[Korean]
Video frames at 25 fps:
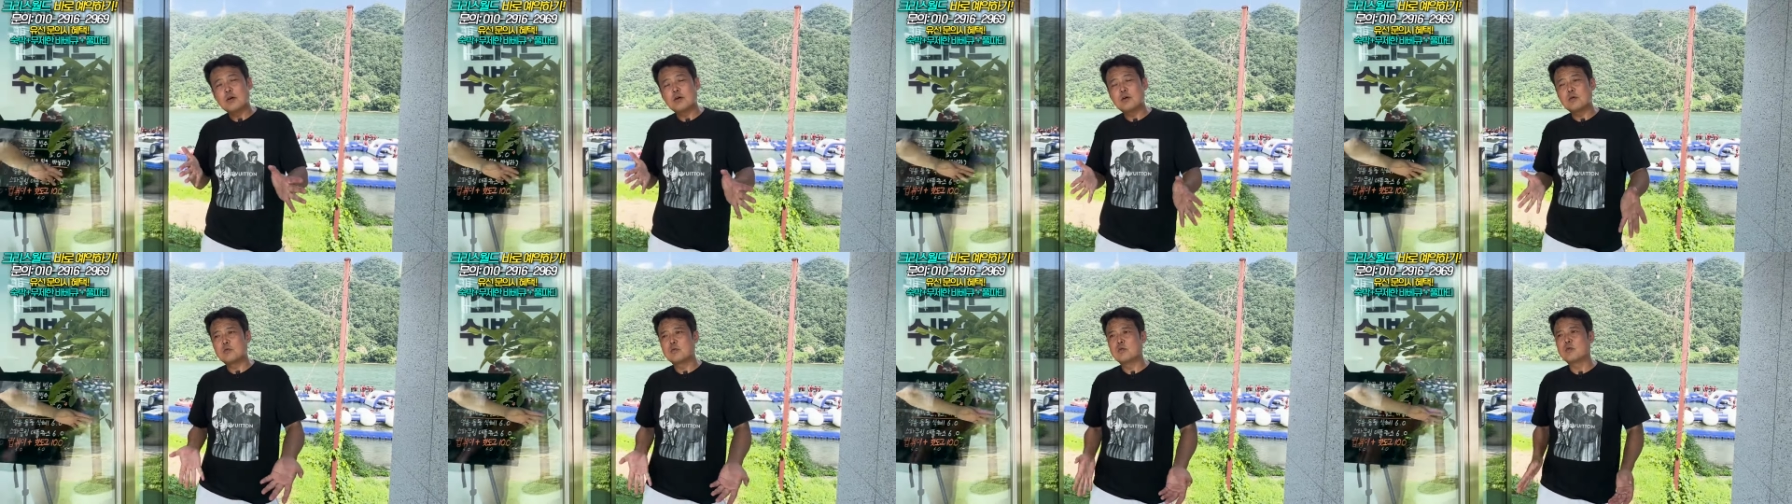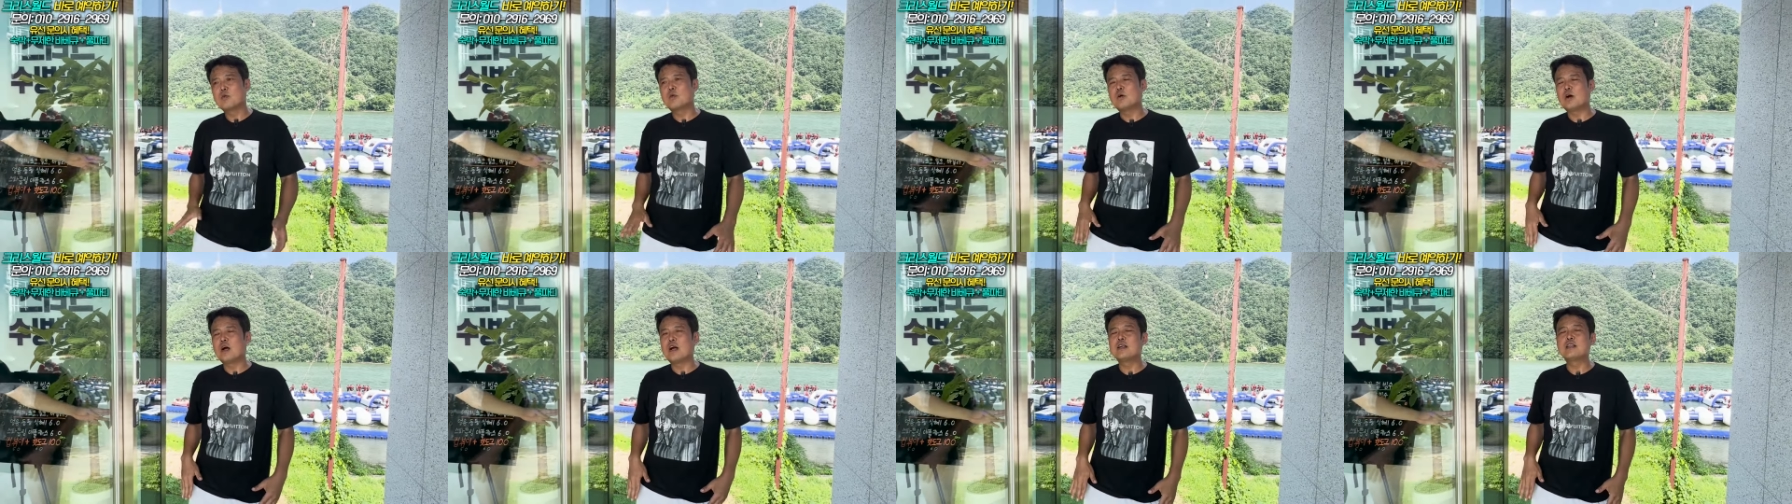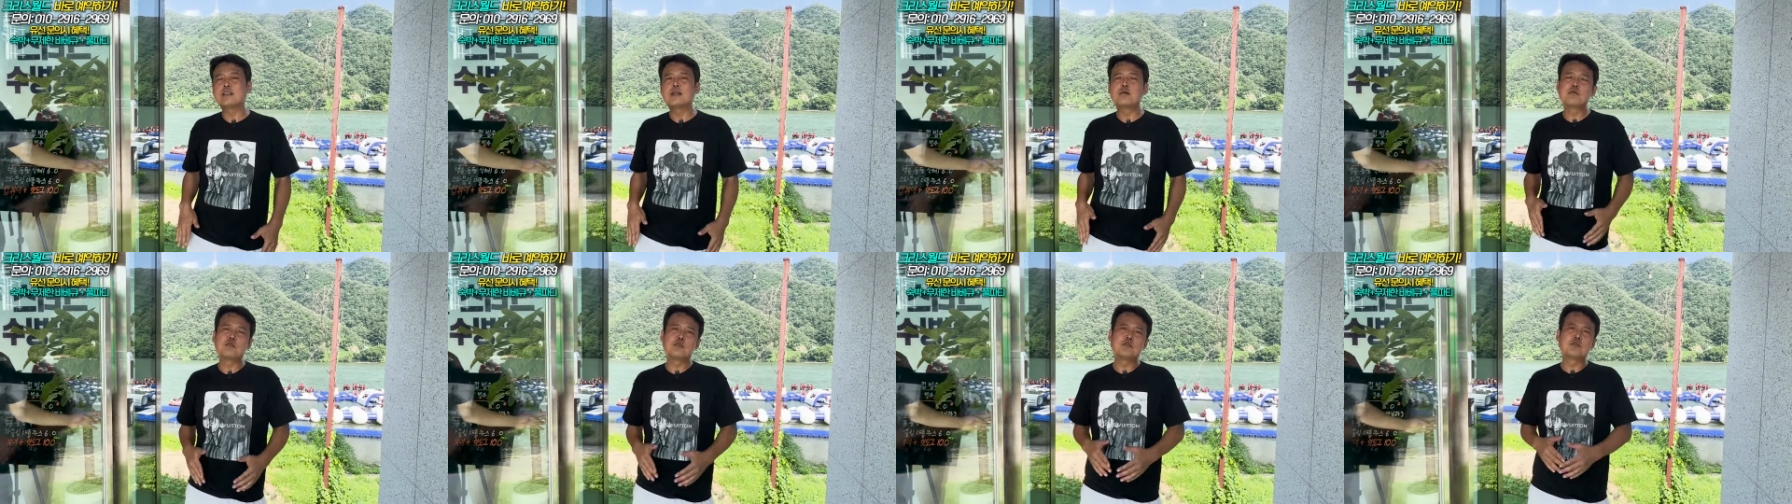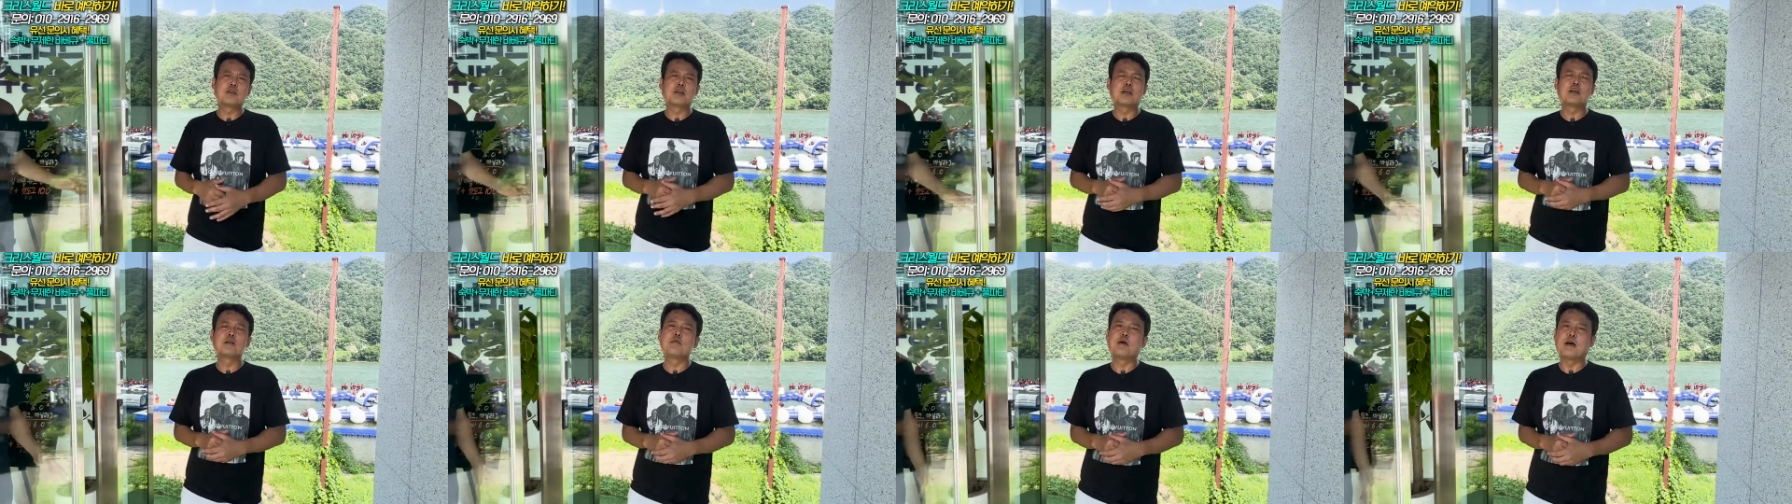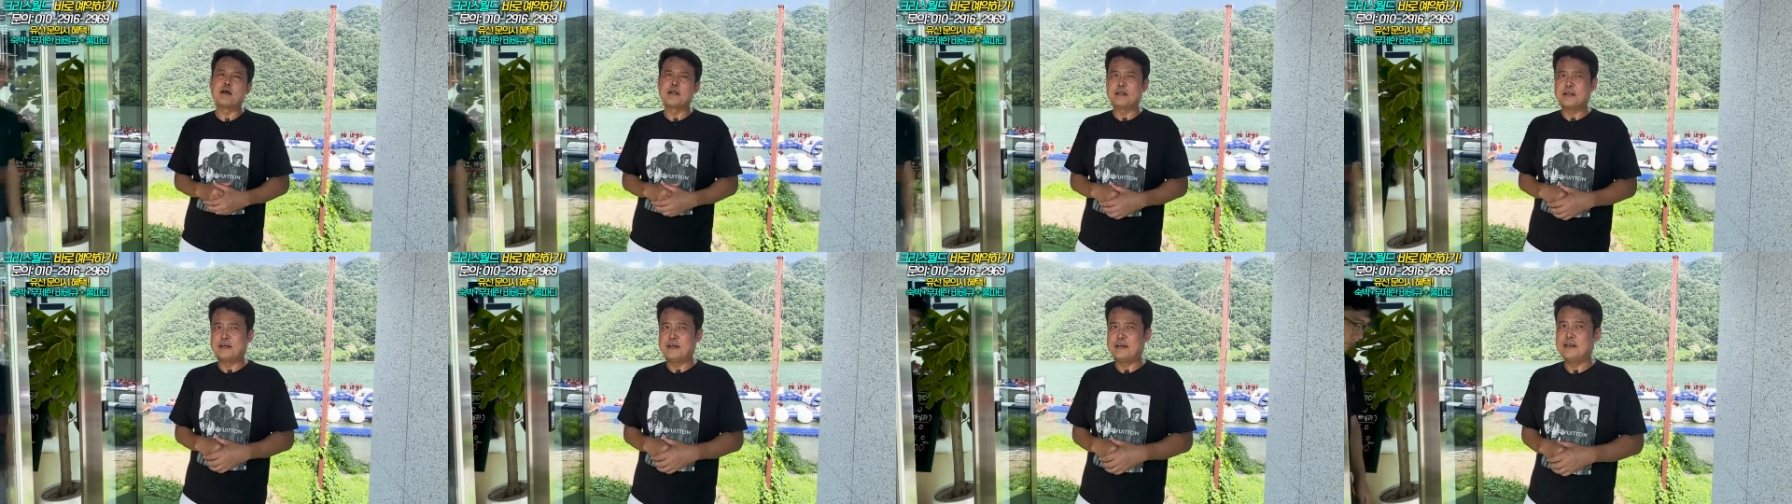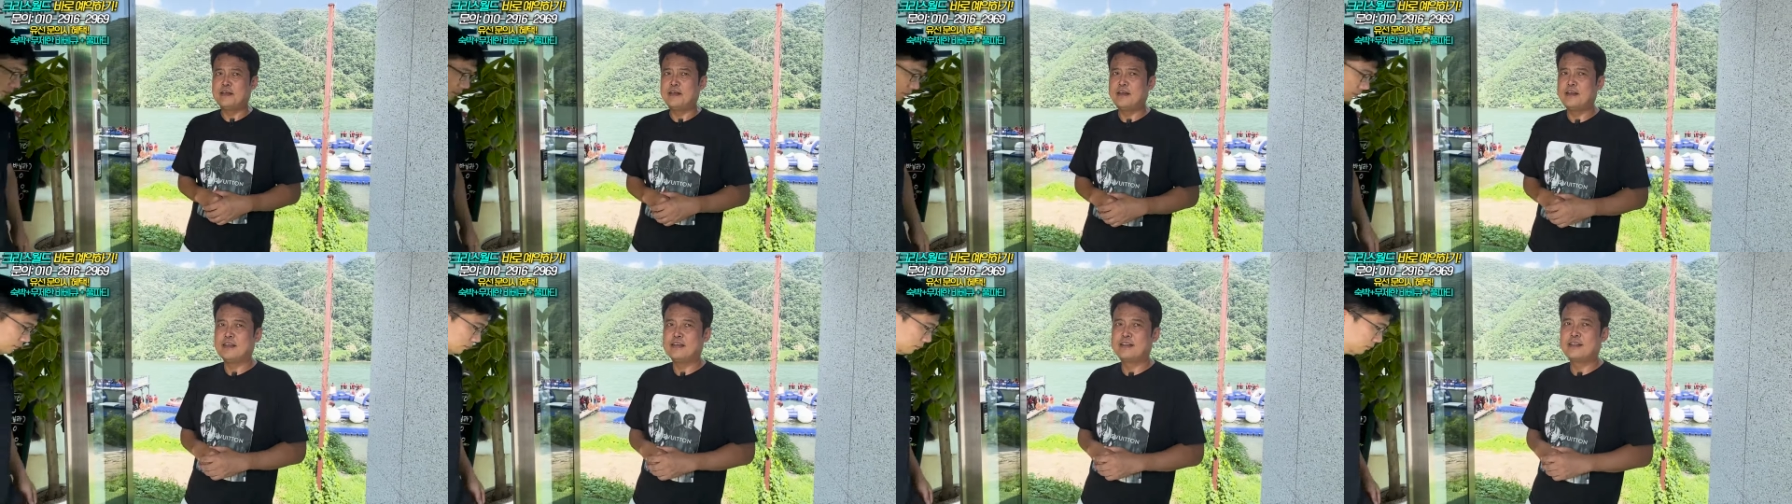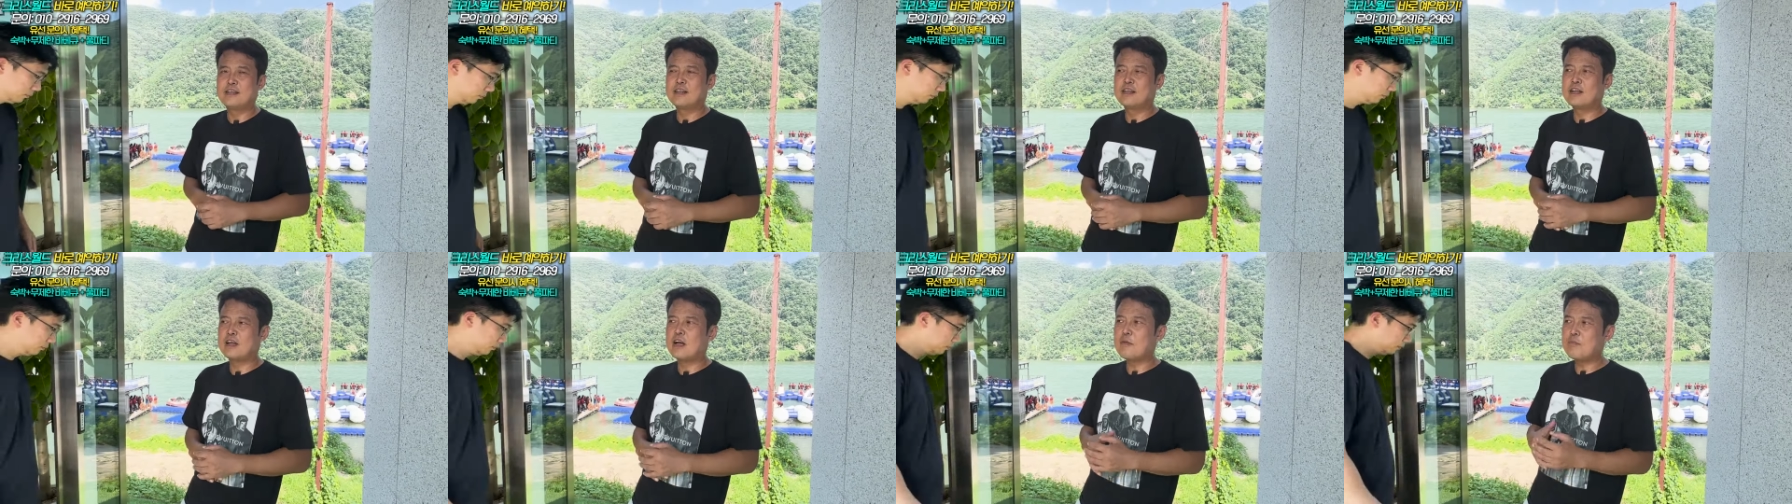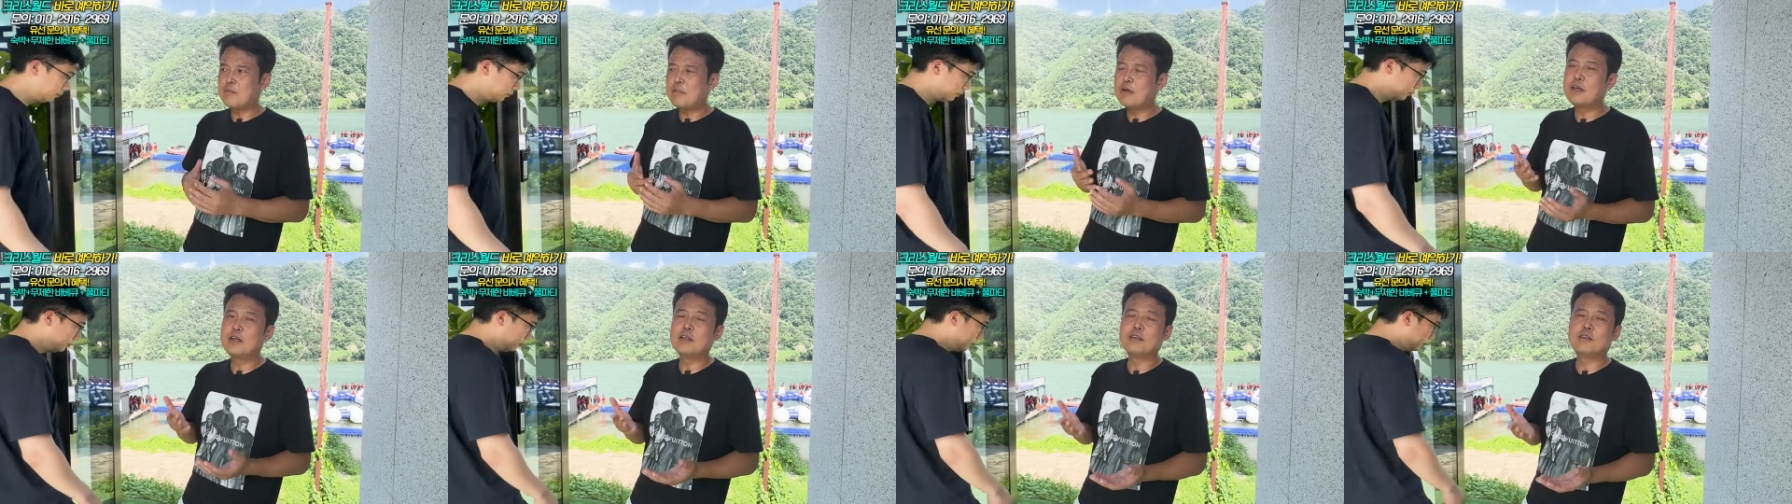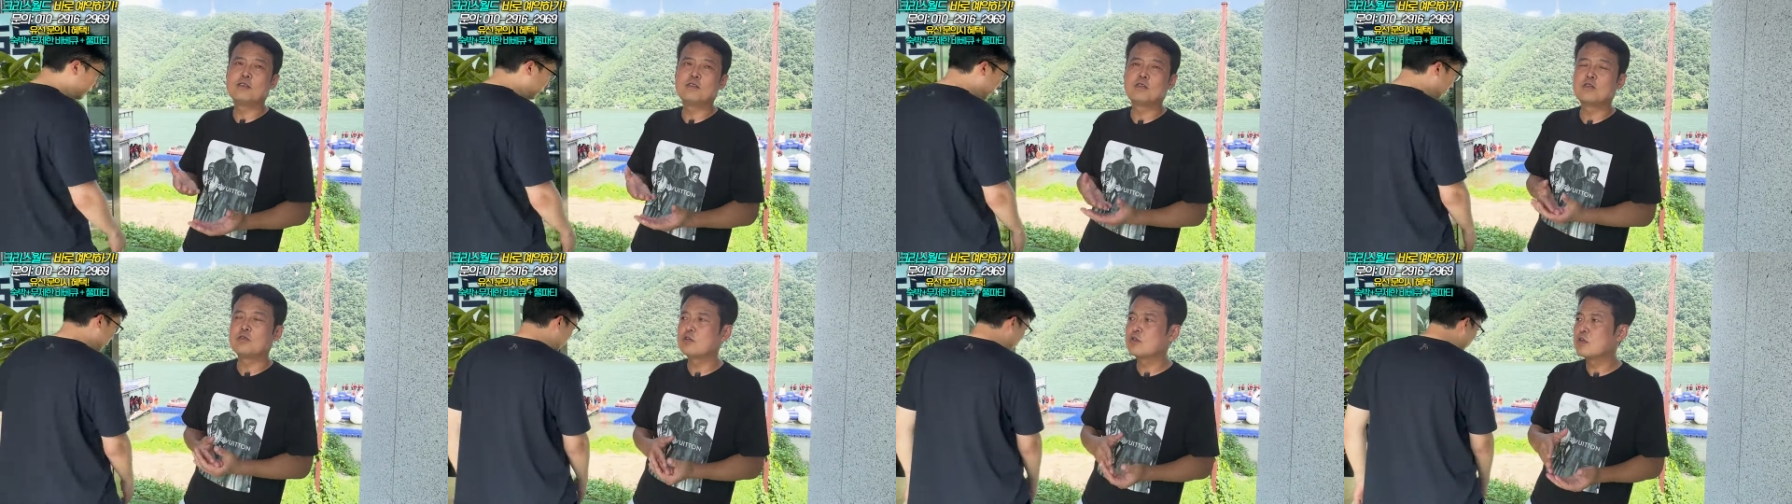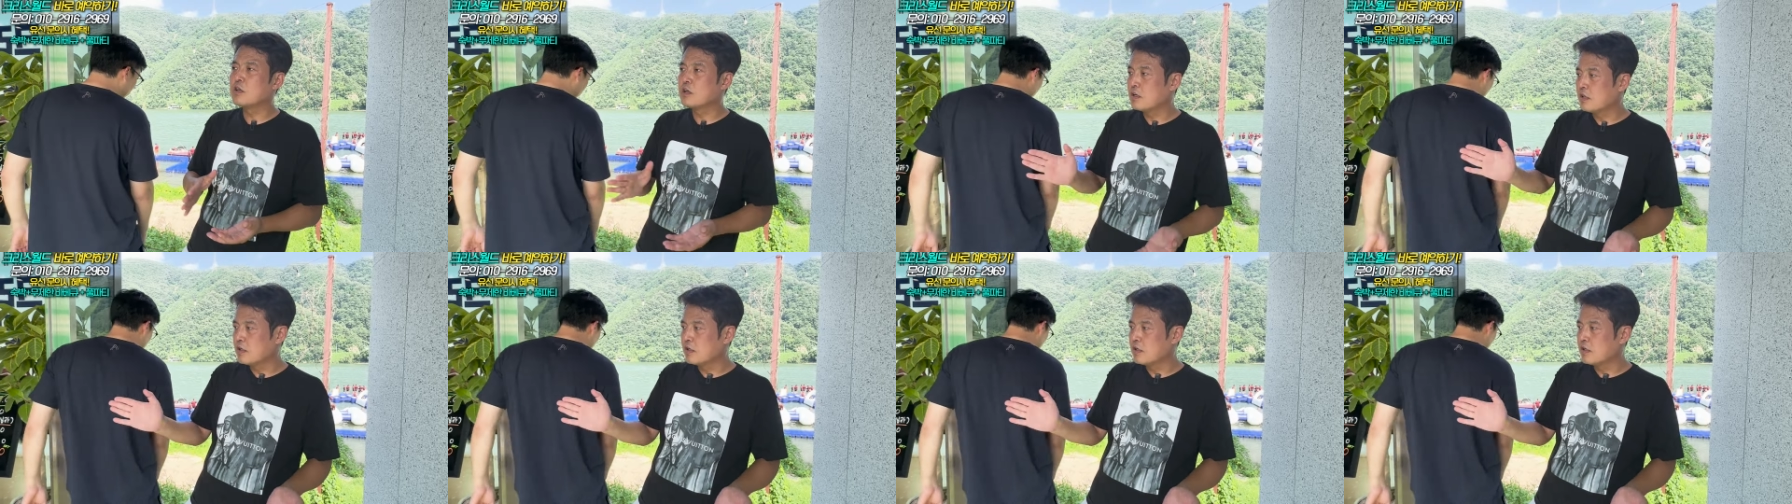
뭐 아이템들은 되게 많아. 카페들도.